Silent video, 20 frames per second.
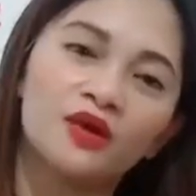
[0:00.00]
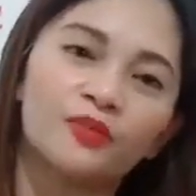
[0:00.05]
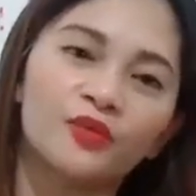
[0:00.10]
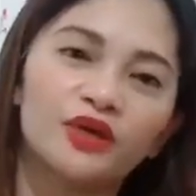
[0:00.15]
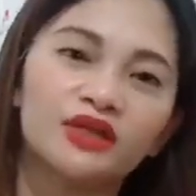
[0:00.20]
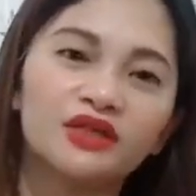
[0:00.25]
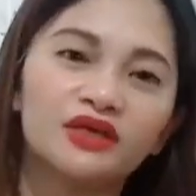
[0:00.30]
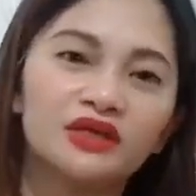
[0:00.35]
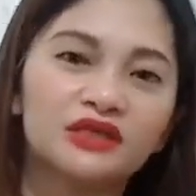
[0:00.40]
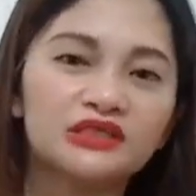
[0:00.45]

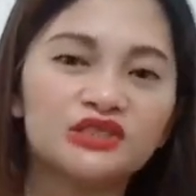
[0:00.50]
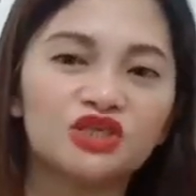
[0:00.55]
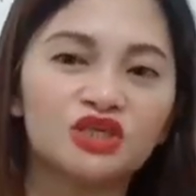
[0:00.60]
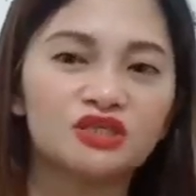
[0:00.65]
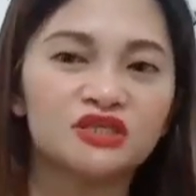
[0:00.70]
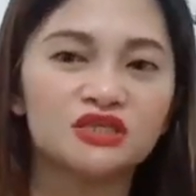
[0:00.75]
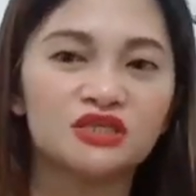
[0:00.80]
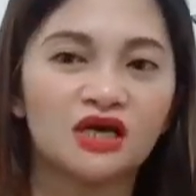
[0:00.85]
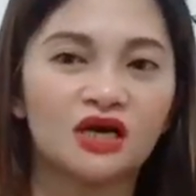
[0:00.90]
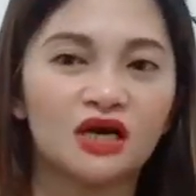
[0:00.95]
Pwede rin siya
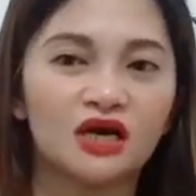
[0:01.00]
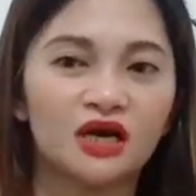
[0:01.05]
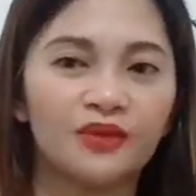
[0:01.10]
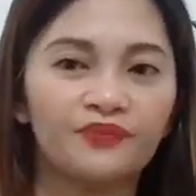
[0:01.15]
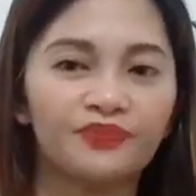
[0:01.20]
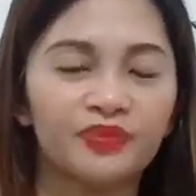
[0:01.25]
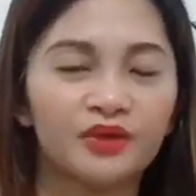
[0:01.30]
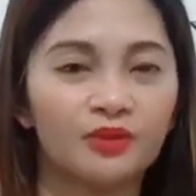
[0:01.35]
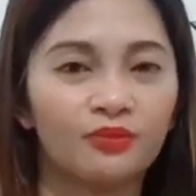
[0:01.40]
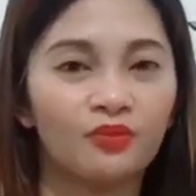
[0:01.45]
sa
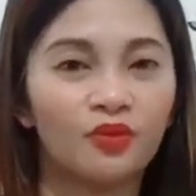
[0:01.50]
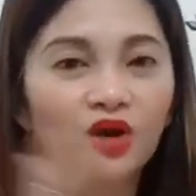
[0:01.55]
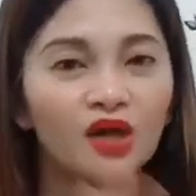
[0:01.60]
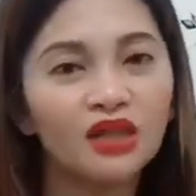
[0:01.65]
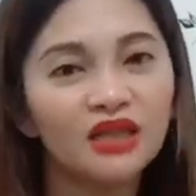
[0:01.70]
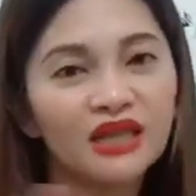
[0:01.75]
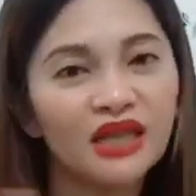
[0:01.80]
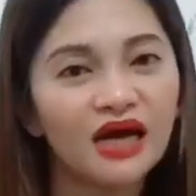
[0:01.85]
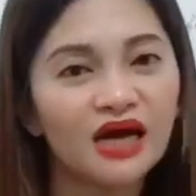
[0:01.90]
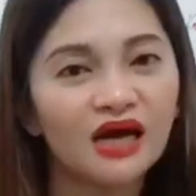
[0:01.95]
mall
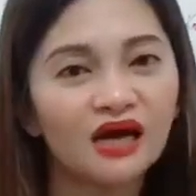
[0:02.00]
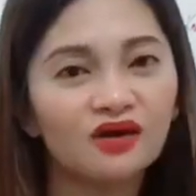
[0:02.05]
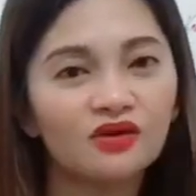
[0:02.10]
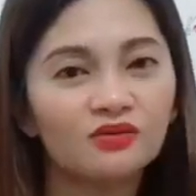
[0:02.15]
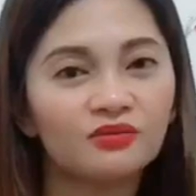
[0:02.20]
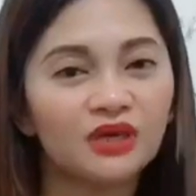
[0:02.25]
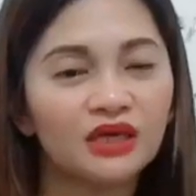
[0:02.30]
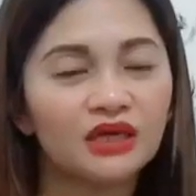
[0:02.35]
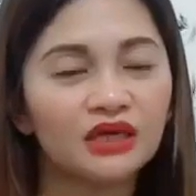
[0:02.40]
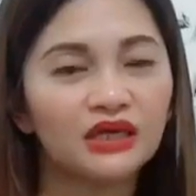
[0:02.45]
lang,
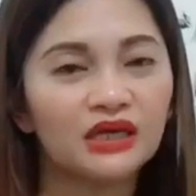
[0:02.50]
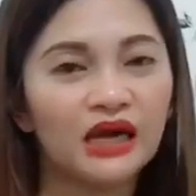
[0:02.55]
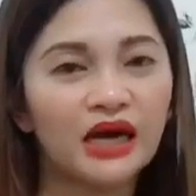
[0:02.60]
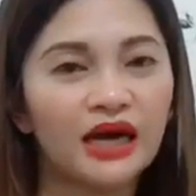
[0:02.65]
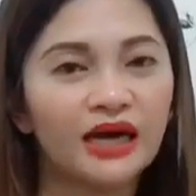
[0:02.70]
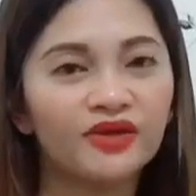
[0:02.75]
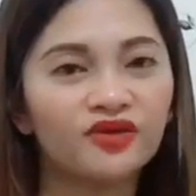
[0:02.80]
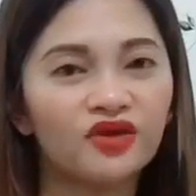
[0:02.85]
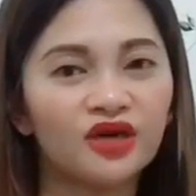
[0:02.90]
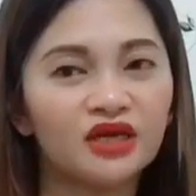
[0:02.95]
kung mag,
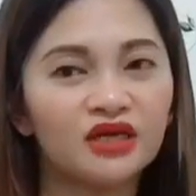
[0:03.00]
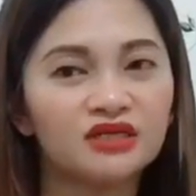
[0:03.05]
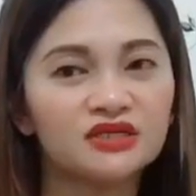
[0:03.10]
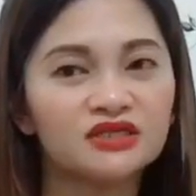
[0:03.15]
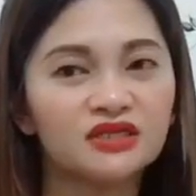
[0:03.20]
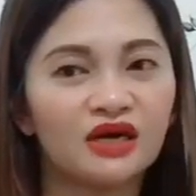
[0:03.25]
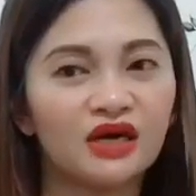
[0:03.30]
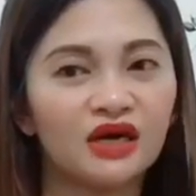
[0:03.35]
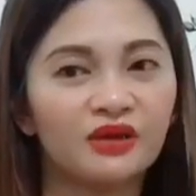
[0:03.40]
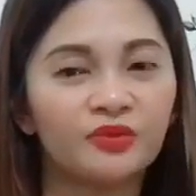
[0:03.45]
uh, ano ka lang
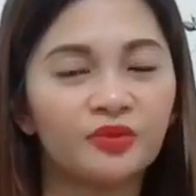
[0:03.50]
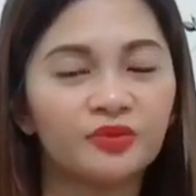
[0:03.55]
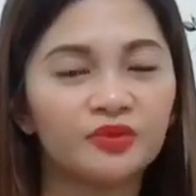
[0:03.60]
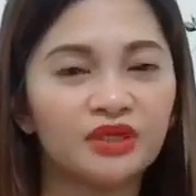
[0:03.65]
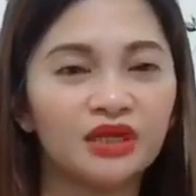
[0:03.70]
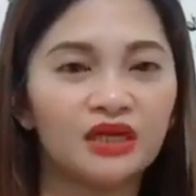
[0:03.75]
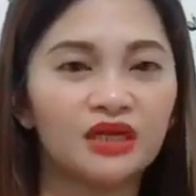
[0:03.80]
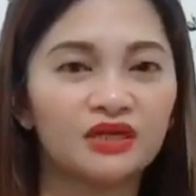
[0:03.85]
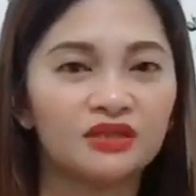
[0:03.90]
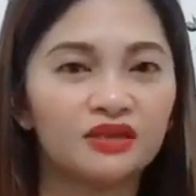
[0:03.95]
sa,
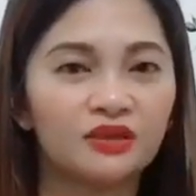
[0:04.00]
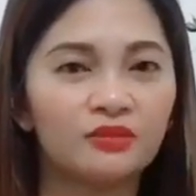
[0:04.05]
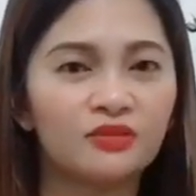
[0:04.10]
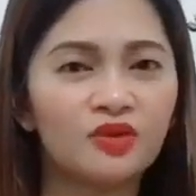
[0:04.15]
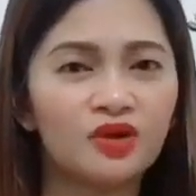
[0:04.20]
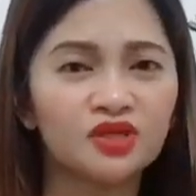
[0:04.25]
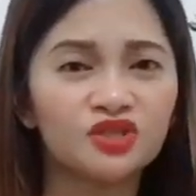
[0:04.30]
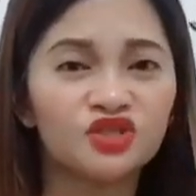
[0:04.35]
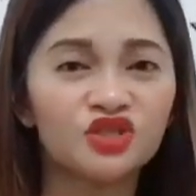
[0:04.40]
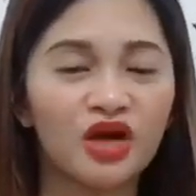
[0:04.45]
pupunta ka lang ng
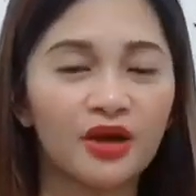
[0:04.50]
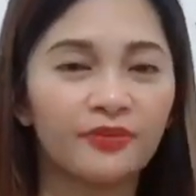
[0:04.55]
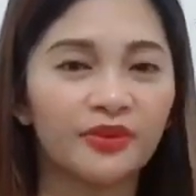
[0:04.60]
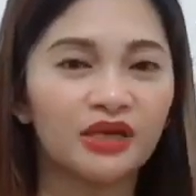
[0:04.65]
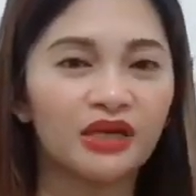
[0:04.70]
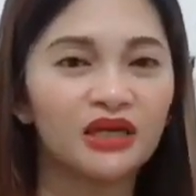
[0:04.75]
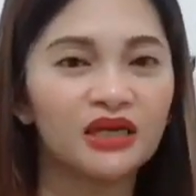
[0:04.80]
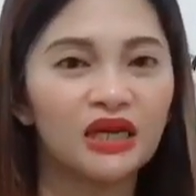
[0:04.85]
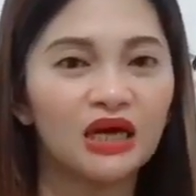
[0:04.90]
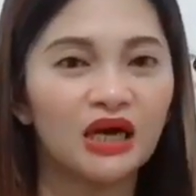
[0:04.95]
mall, shopping
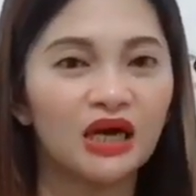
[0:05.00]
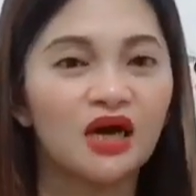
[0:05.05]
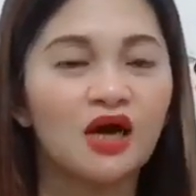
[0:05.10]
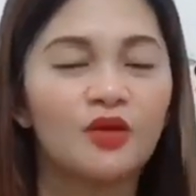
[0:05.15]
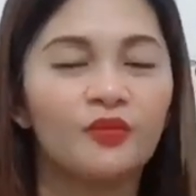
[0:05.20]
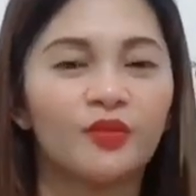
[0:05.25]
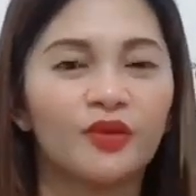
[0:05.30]
ka lang.